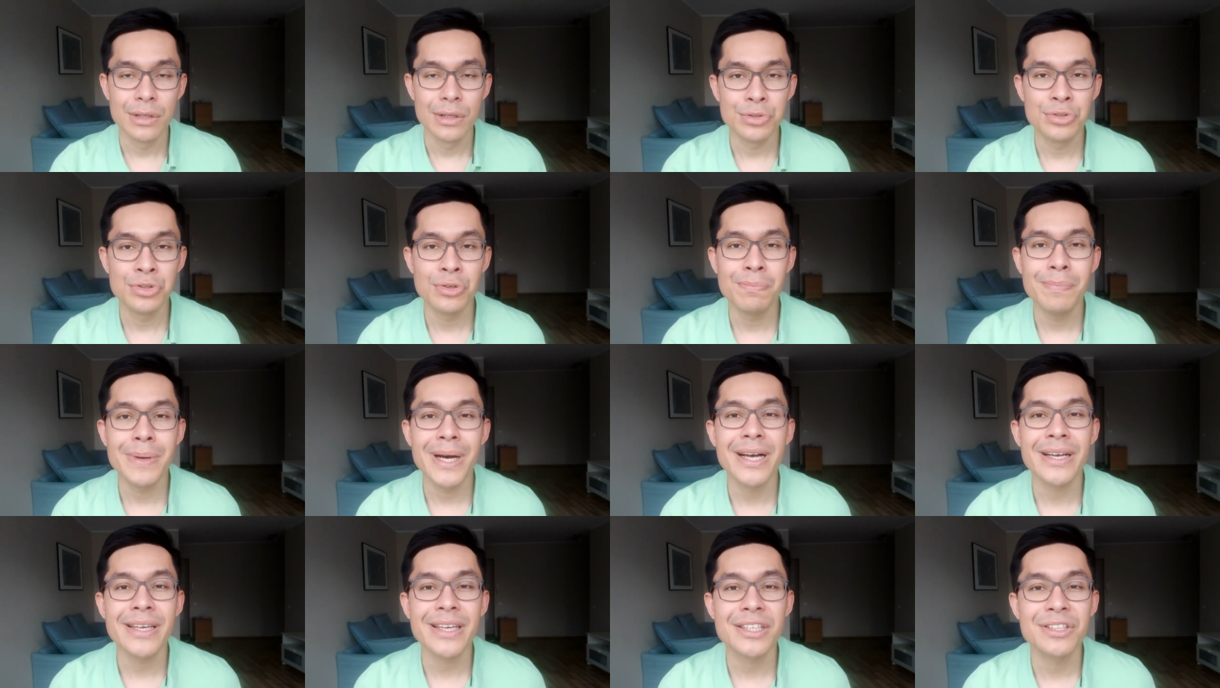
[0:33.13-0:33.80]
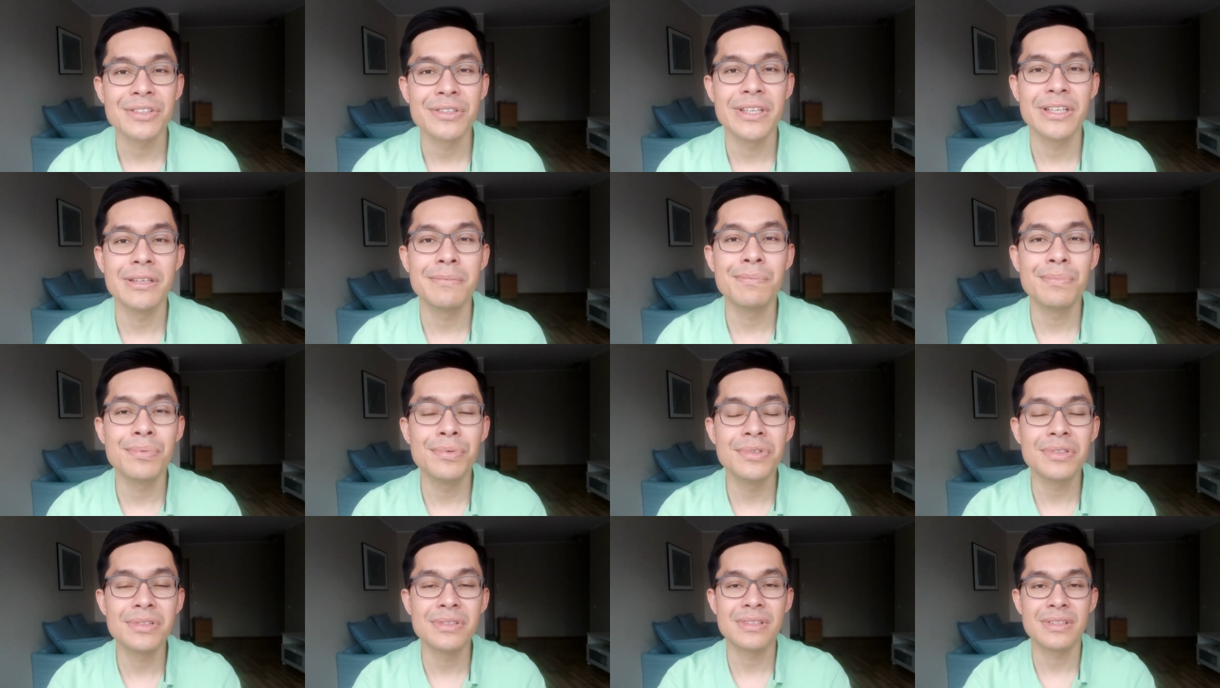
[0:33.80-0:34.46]
je pars car je gagne
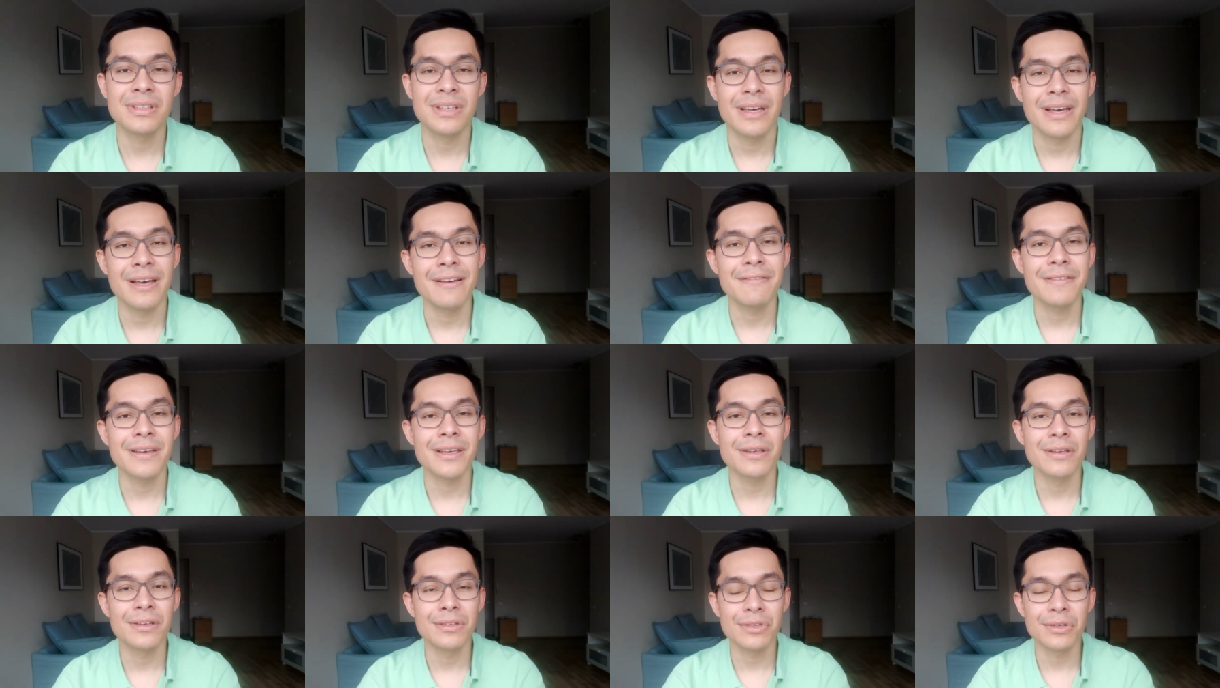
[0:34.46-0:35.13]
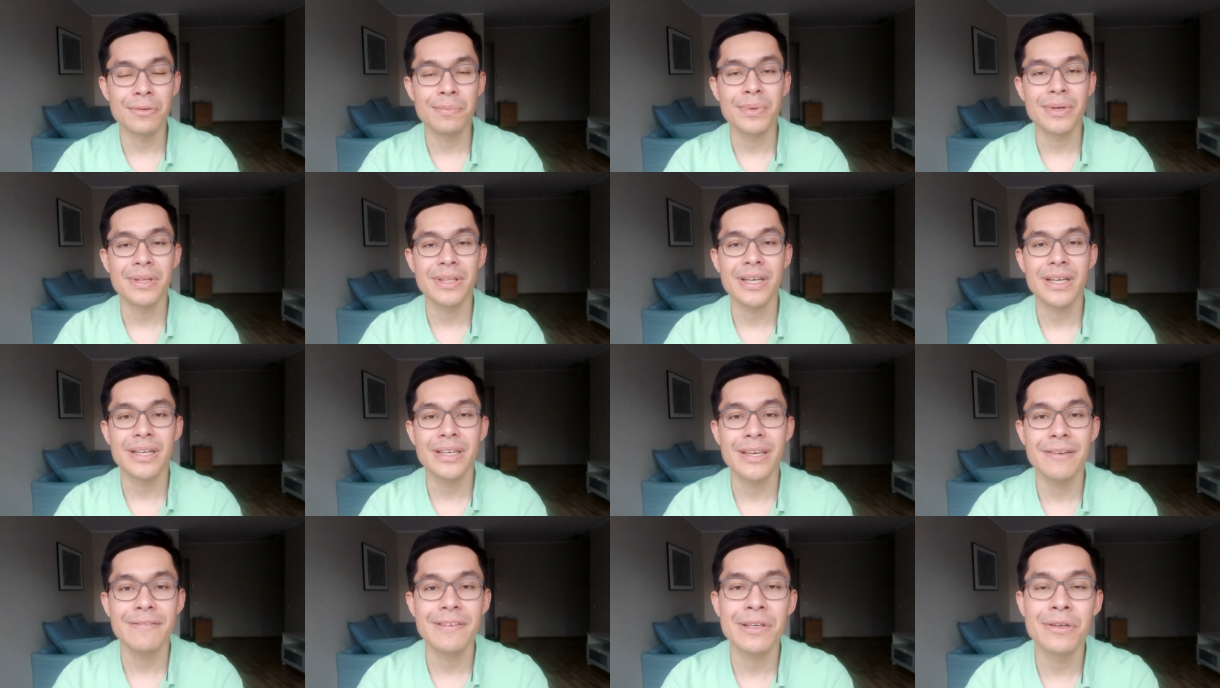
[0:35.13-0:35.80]
plus avec
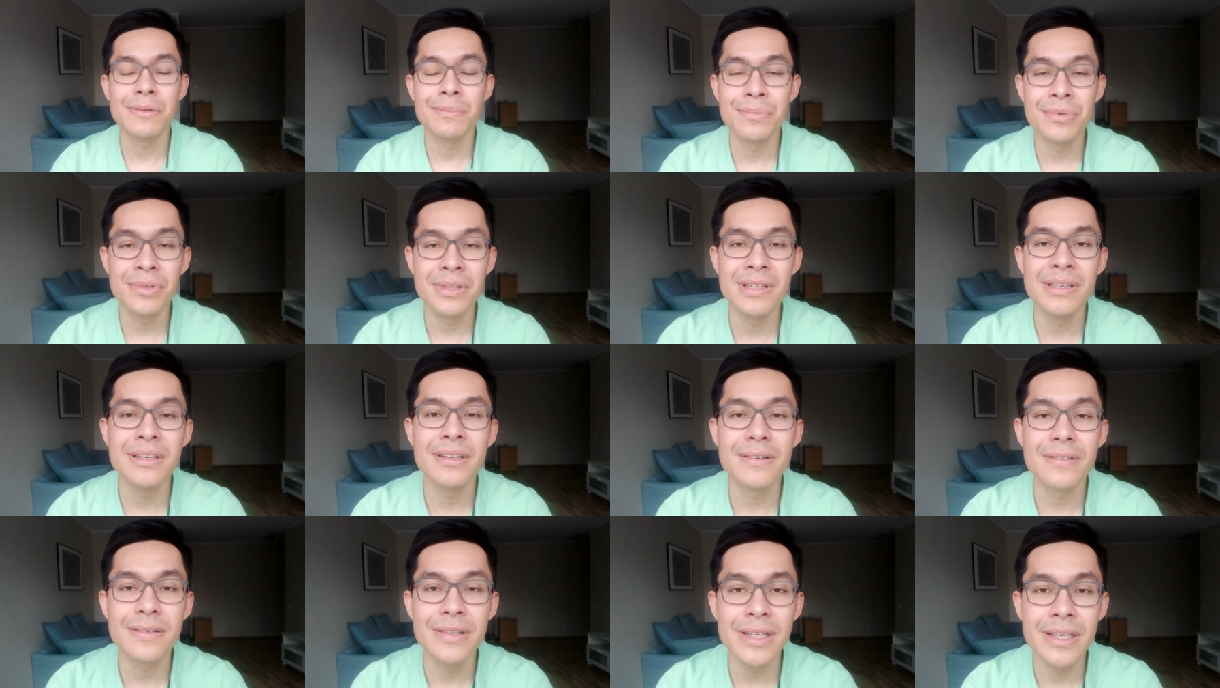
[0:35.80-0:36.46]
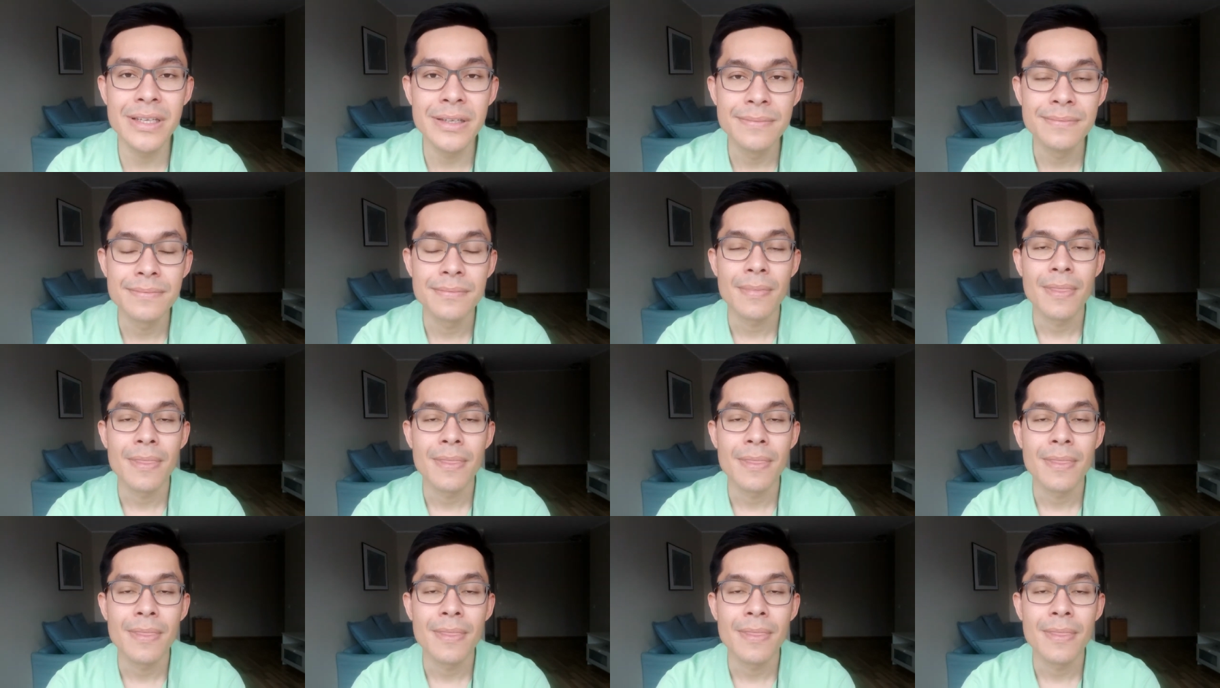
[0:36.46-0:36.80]
l'entrepreneuriat, avec une boutique en ligne,